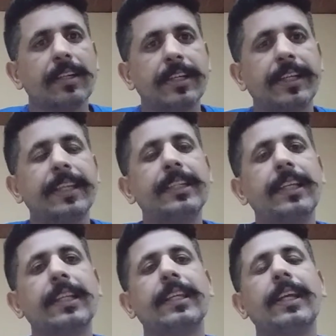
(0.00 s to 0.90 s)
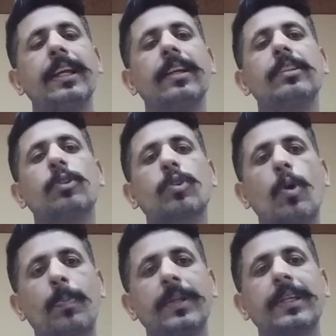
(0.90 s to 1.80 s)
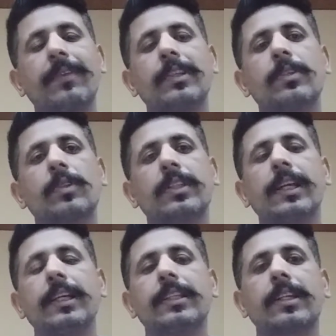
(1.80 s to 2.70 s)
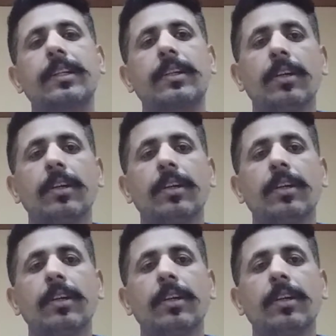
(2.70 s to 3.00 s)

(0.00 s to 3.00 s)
ख़रीद लेते हैं जो कंपनी के वीज़े होते हैं इधर